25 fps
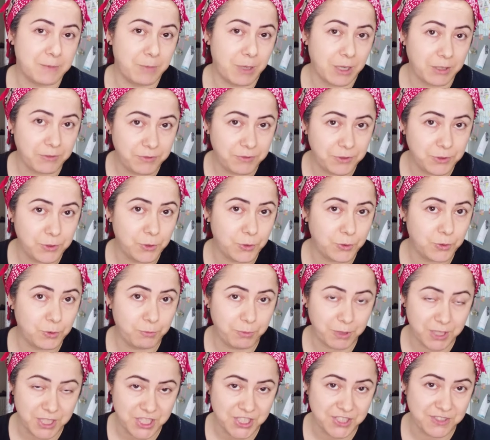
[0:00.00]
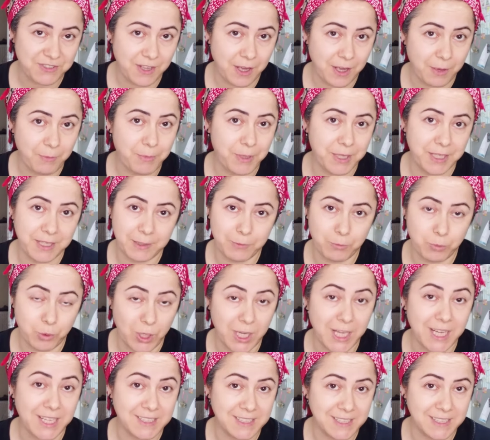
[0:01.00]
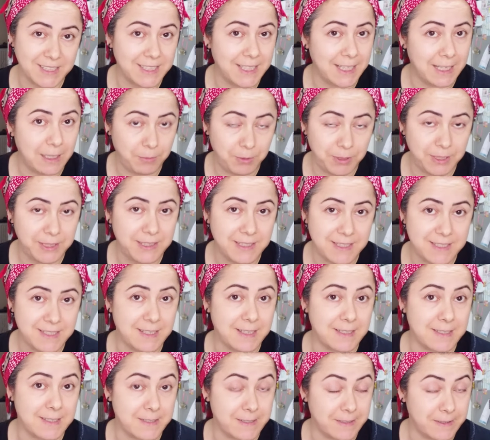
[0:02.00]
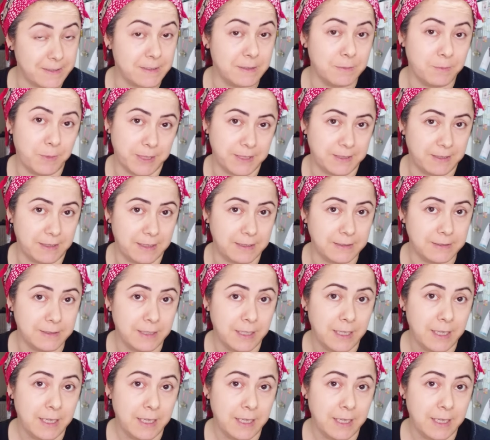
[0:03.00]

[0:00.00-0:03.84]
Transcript: bak videonun başından beri buraya kadar gelebildiysen sıkılmadan